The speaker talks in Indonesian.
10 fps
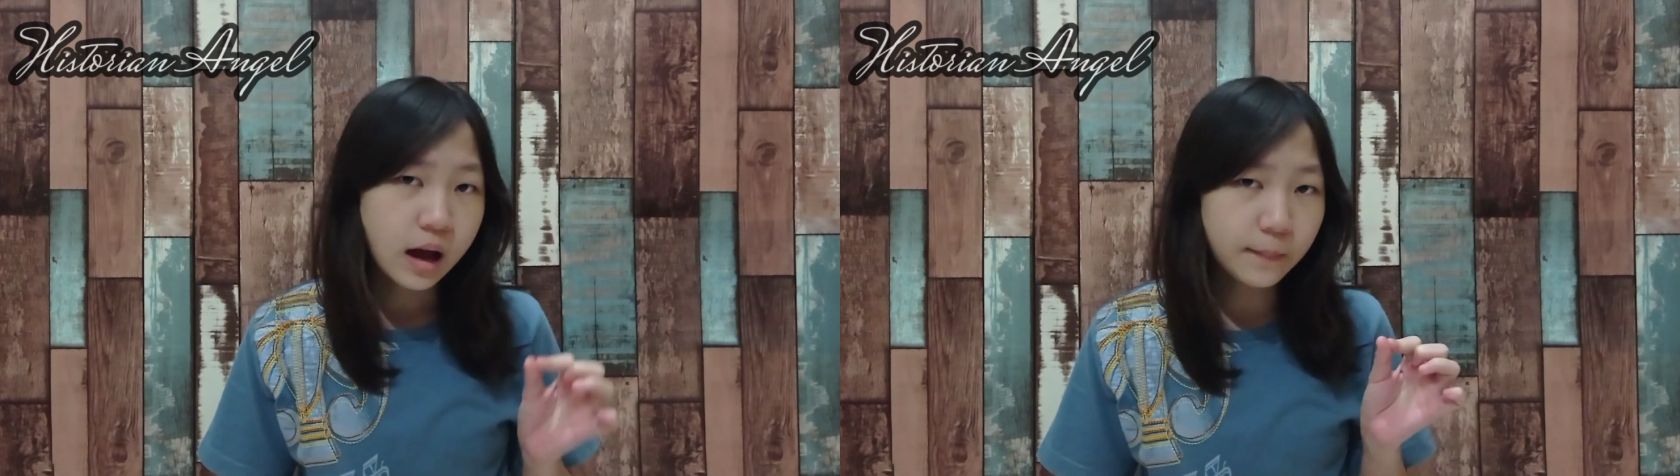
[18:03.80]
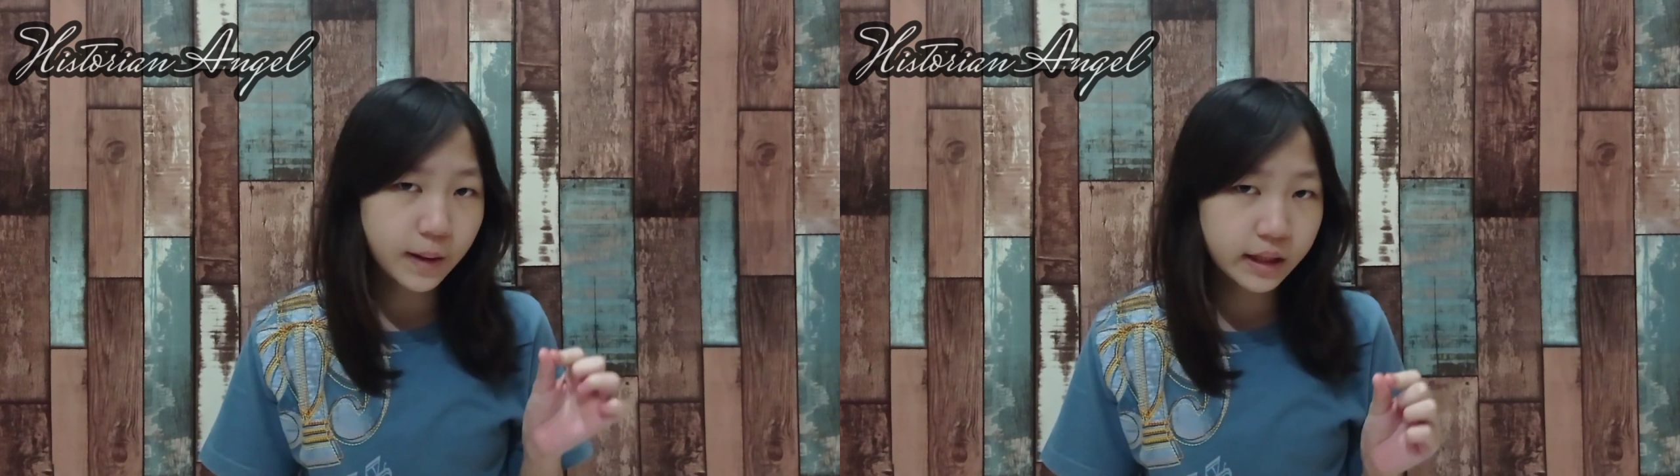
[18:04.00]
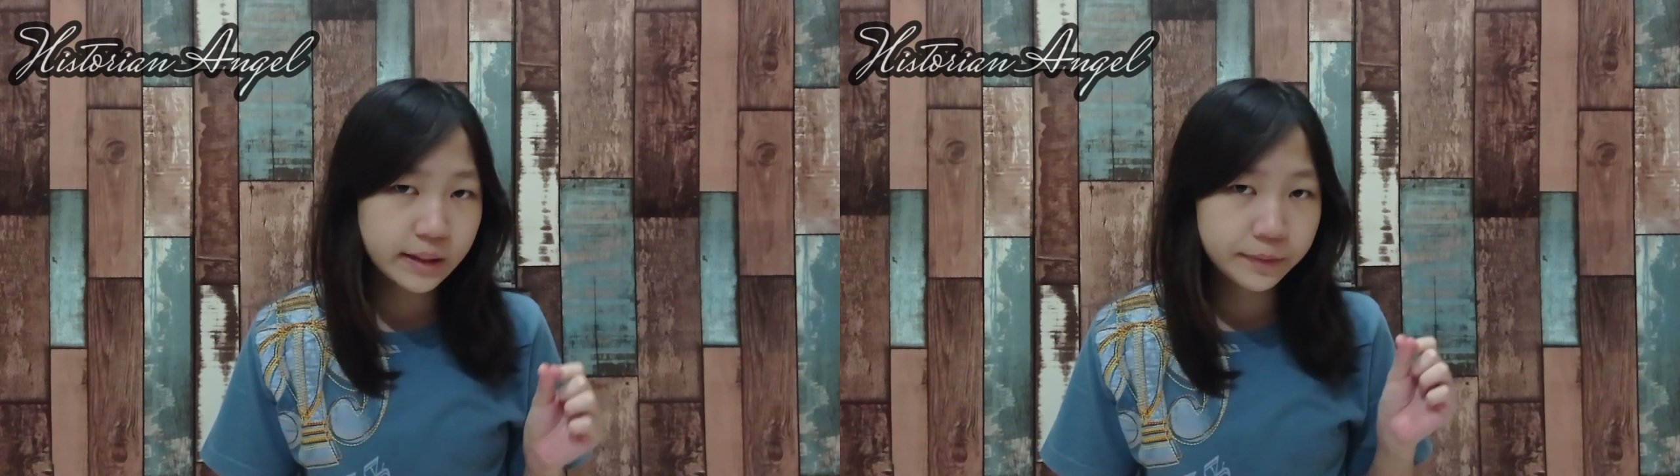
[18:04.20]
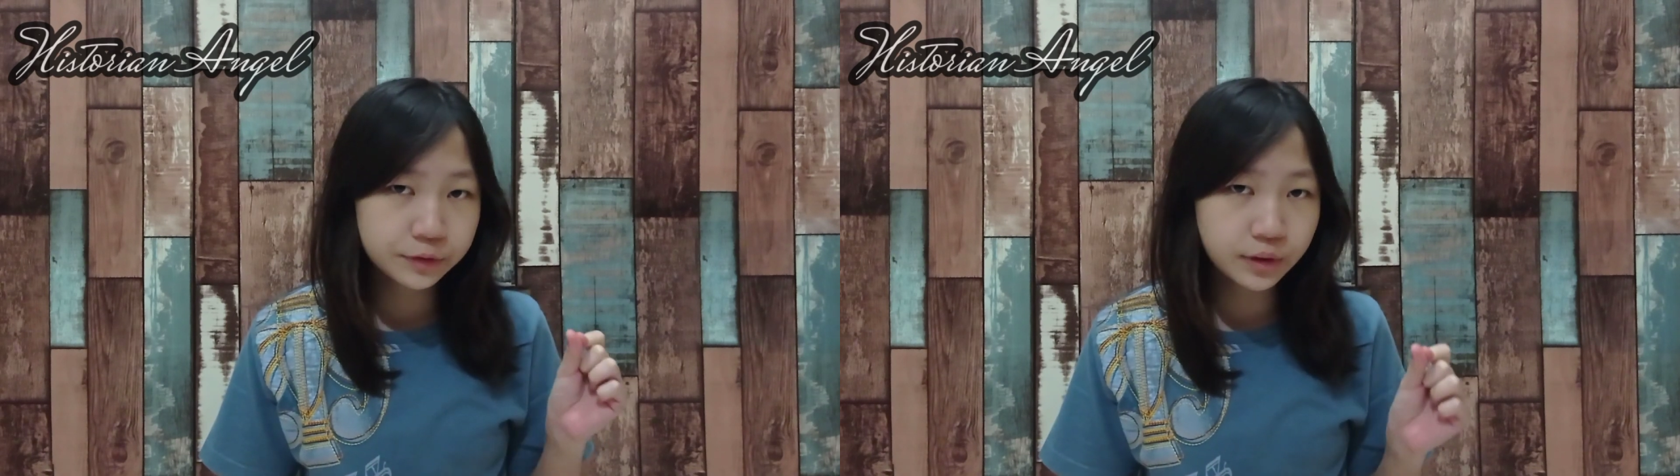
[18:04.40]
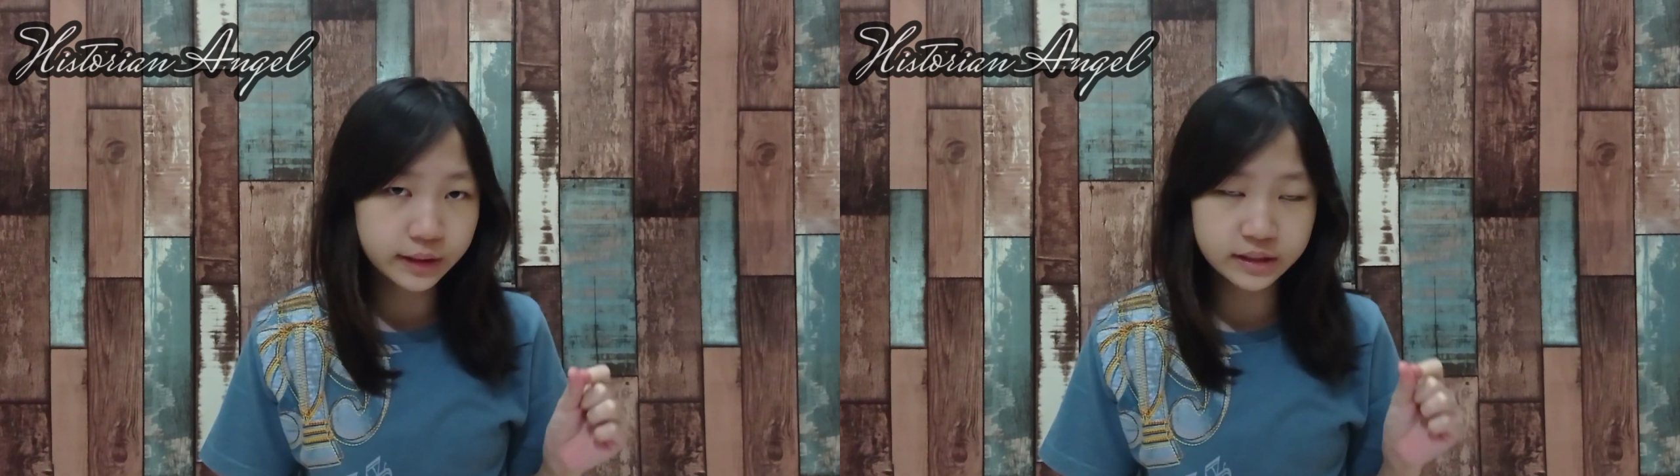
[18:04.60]
Apakah dia
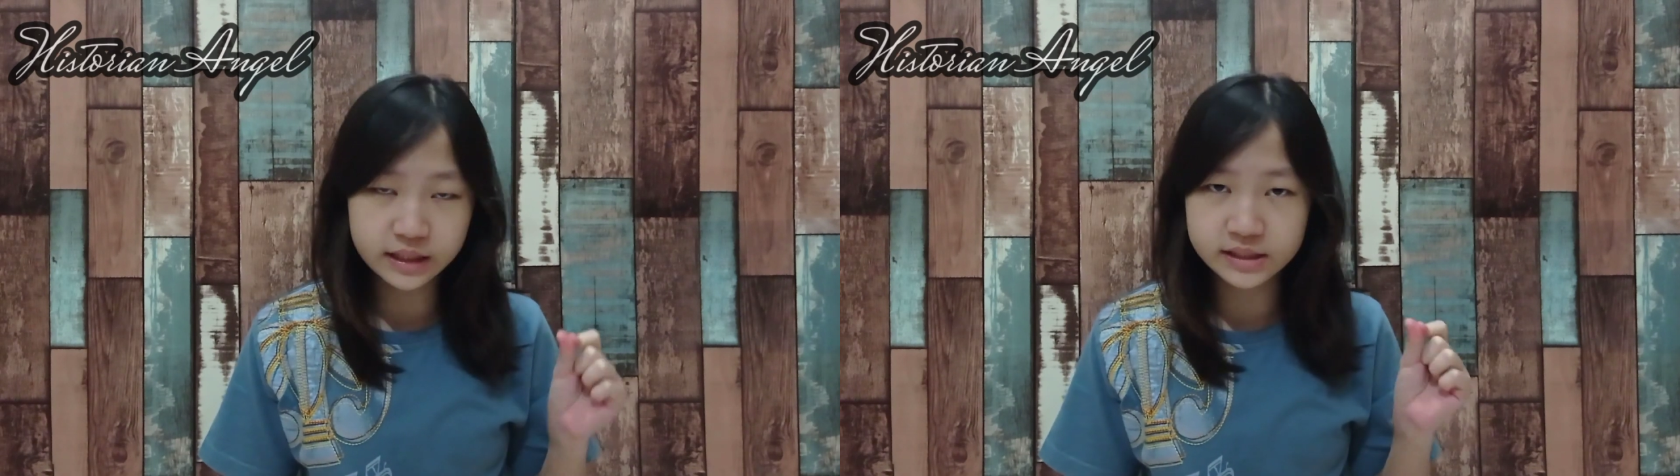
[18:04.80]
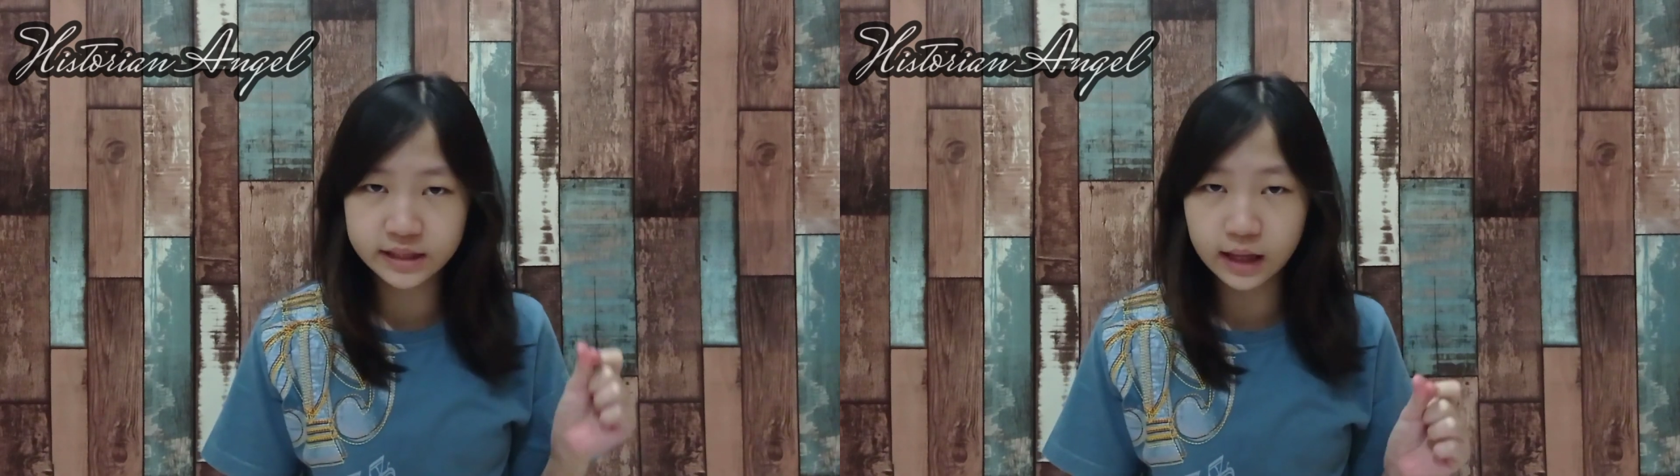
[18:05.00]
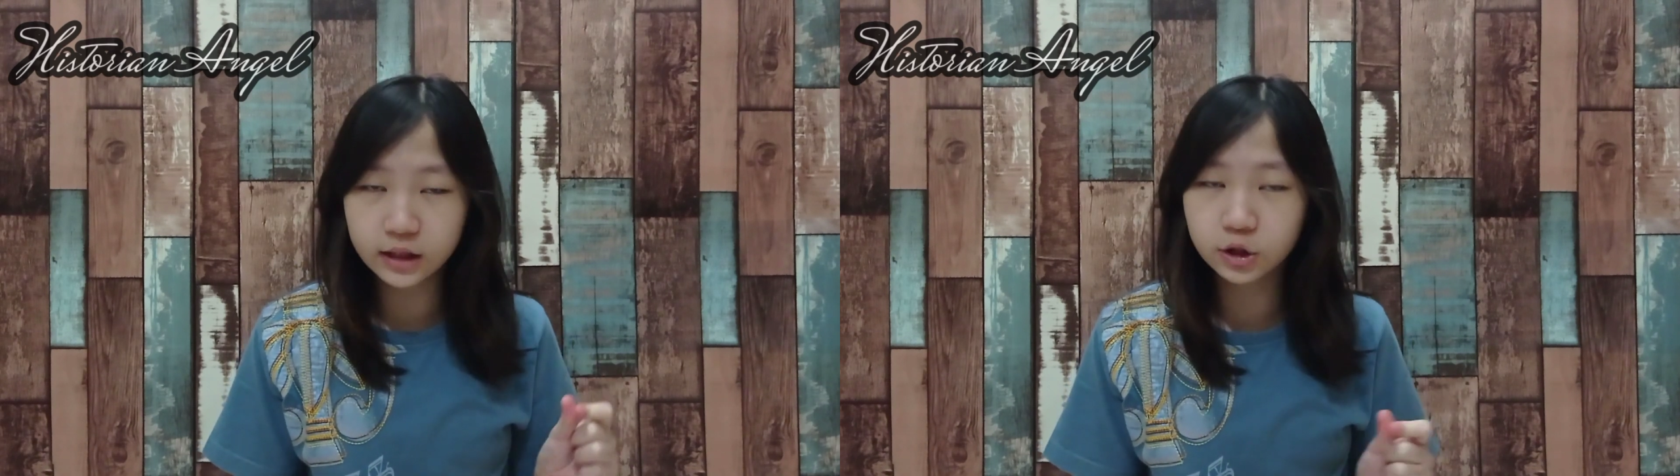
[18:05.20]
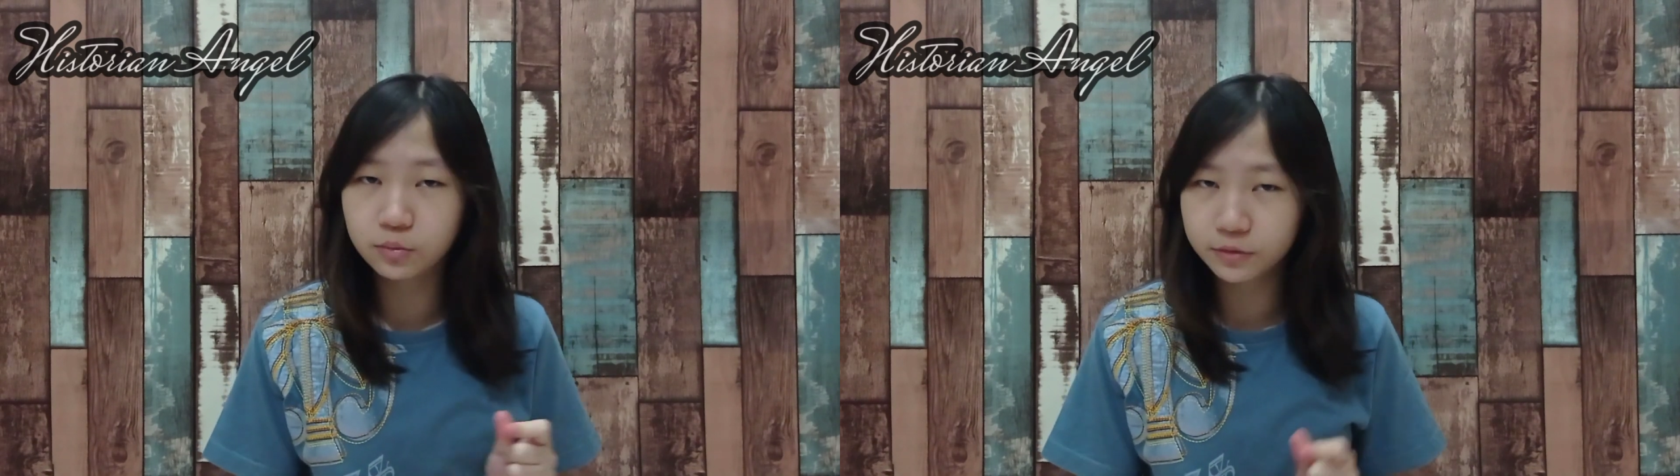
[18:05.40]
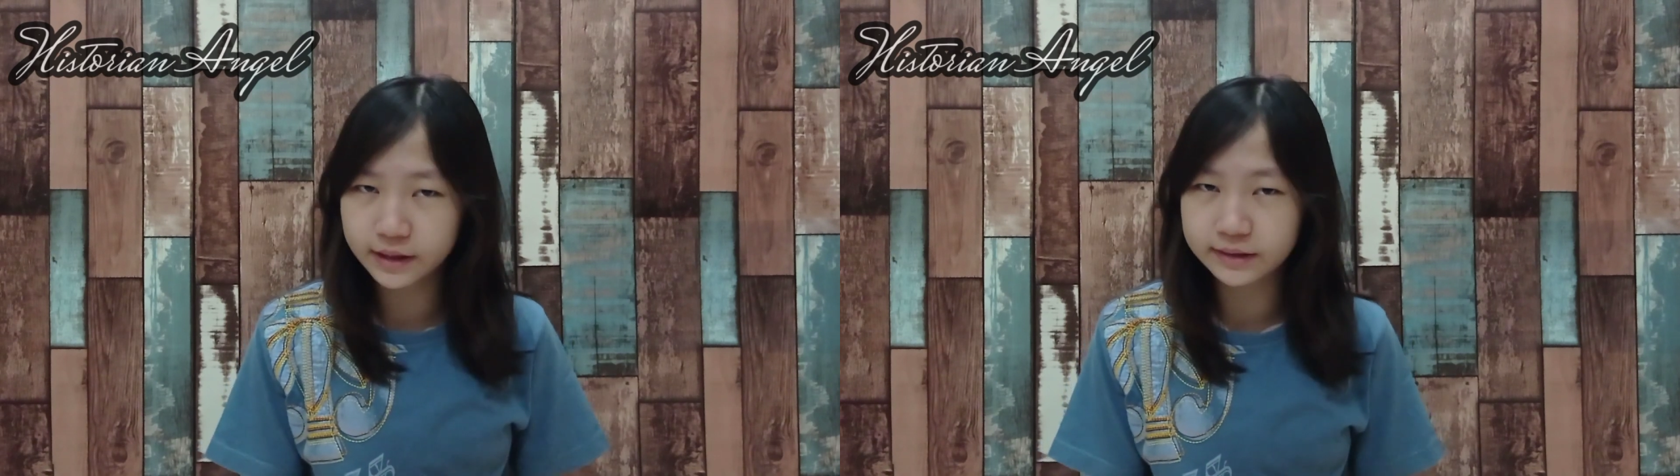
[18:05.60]
betul anak jenis kan atau
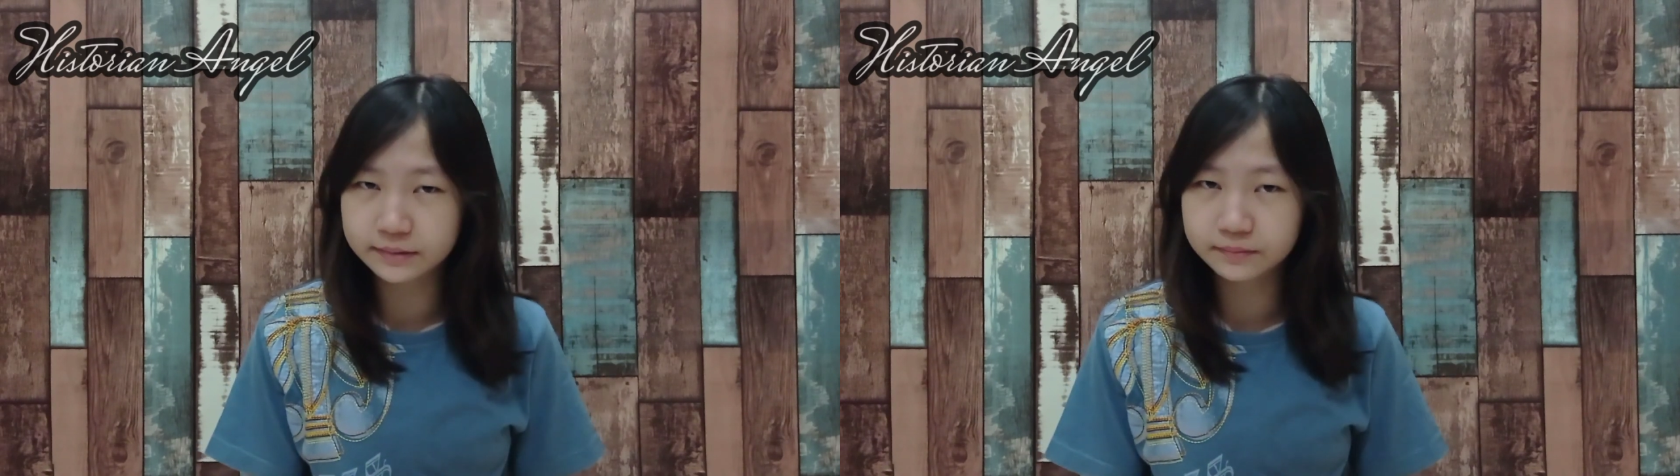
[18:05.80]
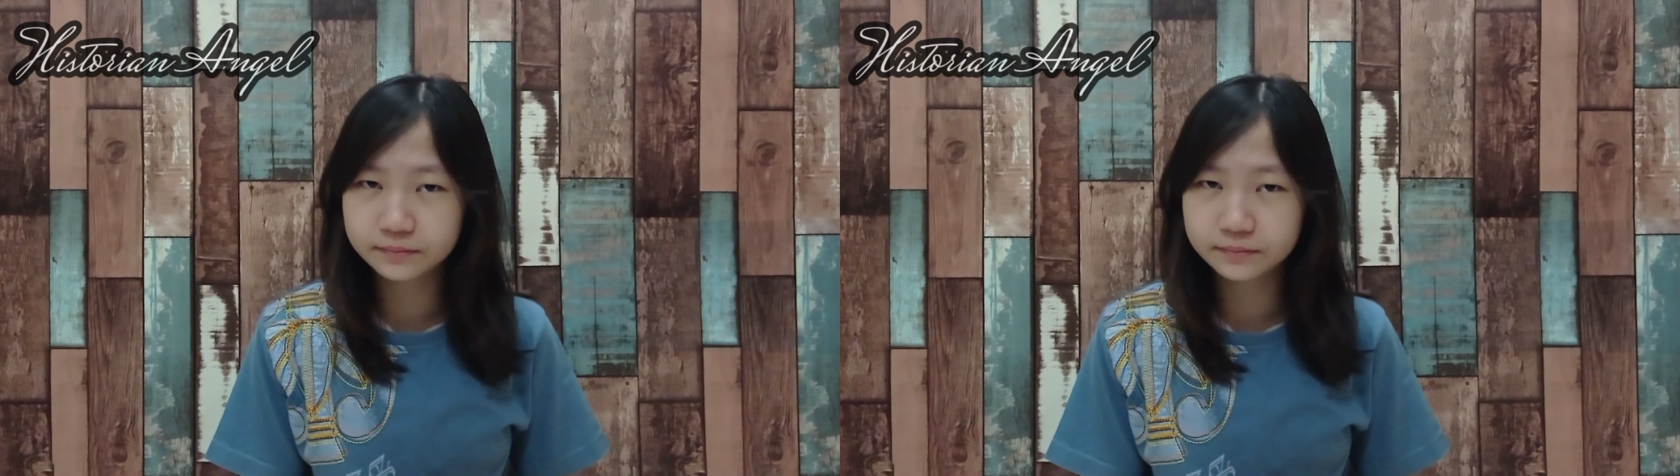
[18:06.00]
bukan?